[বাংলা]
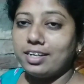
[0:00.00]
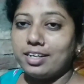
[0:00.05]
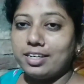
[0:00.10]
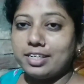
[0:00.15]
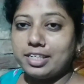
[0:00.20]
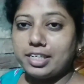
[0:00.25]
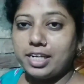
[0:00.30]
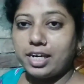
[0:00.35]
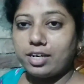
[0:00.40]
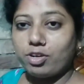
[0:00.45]

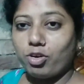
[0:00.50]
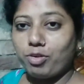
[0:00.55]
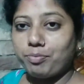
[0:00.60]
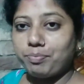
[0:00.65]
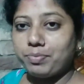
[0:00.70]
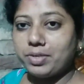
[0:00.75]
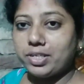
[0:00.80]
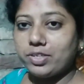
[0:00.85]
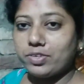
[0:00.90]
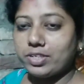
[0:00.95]
ডিনার
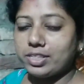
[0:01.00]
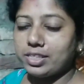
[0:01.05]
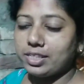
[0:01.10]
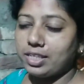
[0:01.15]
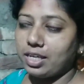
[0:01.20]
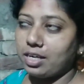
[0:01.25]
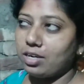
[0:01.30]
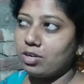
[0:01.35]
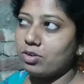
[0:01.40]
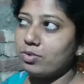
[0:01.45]
কমপ্লিট হয়েছে
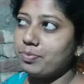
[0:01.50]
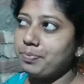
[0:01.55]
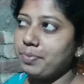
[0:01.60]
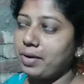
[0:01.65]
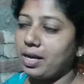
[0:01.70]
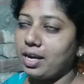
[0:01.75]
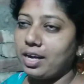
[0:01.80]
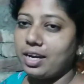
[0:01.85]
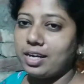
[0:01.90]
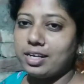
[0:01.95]
তাও
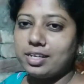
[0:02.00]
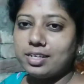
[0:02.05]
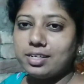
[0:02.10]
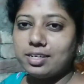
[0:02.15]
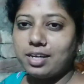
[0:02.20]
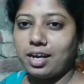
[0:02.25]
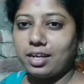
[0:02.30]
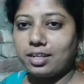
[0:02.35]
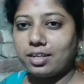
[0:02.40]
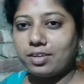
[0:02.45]
প্রায়
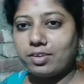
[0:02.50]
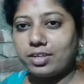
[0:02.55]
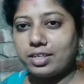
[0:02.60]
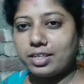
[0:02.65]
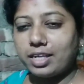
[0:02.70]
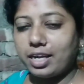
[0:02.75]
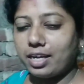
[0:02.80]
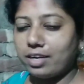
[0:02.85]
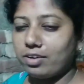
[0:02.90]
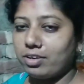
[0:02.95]
আধা
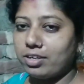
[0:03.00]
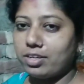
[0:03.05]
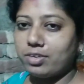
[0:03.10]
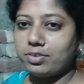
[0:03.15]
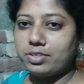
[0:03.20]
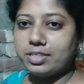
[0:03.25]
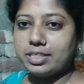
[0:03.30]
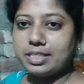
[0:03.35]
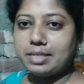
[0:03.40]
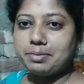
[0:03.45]
ঘন্টা এক ঘন্টা
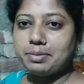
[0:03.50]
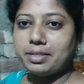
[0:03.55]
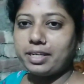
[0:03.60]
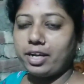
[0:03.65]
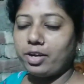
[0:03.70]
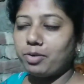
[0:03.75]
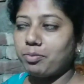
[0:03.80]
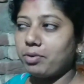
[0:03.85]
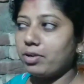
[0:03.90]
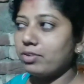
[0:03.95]
হয়ে যাবে
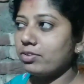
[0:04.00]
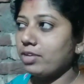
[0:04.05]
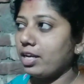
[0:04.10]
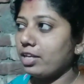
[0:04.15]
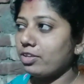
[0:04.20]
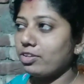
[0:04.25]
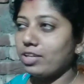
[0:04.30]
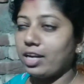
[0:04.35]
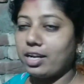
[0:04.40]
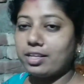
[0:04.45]
কেন বলো তো
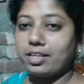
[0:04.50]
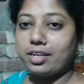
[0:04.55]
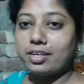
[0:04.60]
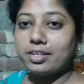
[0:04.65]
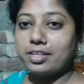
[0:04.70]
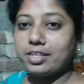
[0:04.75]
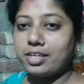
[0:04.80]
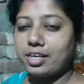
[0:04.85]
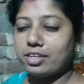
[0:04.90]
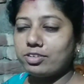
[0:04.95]
এত তাড়াতাড়ি
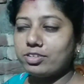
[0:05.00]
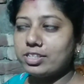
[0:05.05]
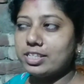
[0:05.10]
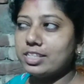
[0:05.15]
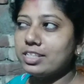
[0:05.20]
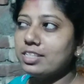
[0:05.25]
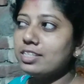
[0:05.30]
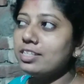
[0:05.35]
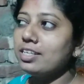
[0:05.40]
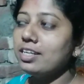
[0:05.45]
ডিনার
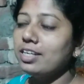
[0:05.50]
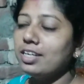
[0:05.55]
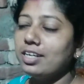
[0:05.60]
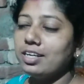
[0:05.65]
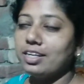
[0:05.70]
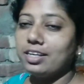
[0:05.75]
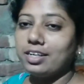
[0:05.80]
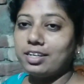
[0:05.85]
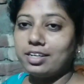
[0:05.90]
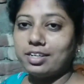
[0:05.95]
করেছি
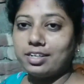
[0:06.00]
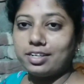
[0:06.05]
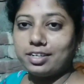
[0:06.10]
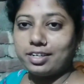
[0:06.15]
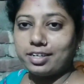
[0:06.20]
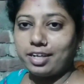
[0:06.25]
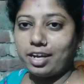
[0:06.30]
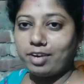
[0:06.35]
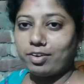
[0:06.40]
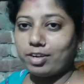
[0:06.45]

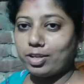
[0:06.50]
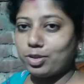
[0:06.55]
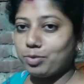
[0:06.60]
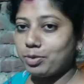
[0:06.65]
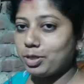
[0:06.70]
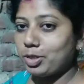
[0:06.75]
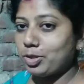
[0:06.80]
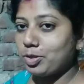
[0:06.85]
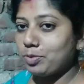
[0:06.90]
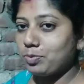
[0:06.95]
কেননা
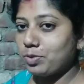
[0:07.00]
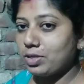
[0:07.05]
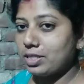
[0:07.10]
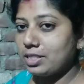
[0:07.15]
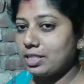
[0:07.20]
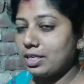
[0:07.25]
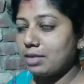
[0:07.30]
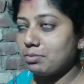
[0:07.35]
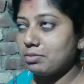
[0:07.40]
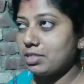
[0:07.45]
তোমাদের তো
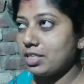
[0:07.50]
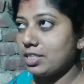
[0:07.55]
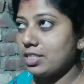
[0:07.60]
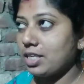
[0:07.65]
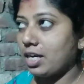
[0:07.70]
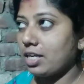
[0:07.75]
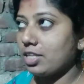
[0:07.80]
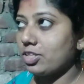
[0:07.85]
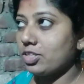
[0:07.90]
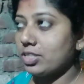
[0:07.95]
বলেছিলাম সেই
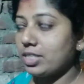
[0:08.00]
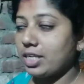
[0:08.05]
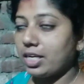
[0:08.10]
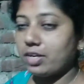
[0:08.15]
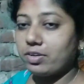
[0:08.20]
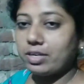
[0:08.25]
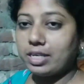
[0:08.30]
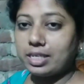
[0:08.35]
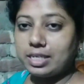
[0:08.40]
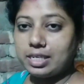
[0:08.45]
সাড়ে দশটা
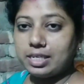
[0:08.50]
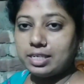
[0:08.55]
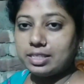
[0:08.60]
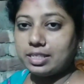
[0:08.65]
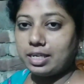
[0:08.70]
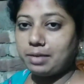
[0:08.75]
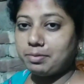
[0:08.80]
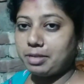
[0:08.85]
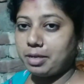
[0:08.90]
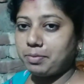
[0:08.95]
এগারোটায়
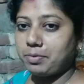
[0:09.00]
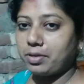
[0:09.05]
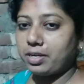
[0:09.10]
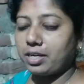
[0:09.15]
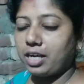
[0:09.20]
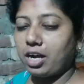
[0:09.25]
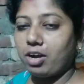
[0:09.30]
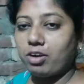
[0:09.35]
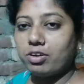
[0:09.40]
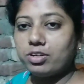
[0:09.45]
খেয়েছিলাম তারপরে
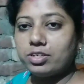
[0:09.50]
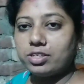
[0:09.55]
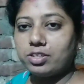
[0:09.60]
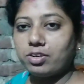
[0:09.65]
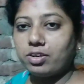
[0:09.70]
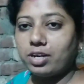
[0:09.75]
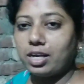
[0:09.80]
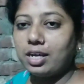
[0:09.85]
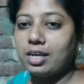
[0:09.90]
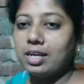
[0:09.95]
খাওয়া হয়েছিল
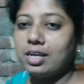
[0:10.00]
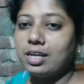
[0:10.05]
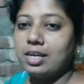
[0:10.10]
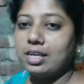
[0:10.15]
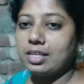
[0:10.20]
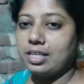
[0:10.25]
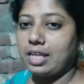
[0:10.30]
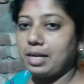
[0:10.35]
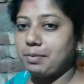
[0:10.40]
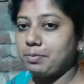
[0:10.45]
না
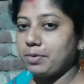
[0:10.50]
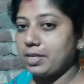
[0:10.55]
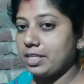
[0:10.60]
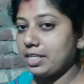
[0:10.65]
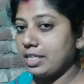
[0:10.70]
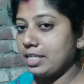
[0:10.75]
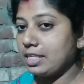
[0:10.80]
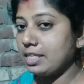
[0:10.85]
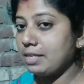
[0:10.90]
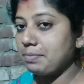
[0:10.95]
তারপরে
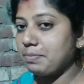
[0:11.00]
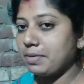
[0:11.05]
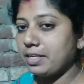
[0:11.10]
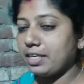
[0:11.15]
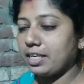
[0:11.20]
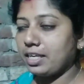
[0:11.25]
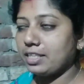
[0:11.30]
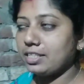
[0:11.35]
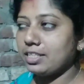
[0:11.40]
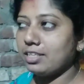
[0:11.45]
খিদে পেয়ে
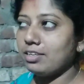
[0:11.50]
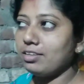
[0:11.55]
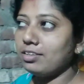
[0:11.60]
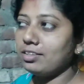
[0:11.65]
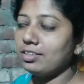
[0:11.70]
গেছিল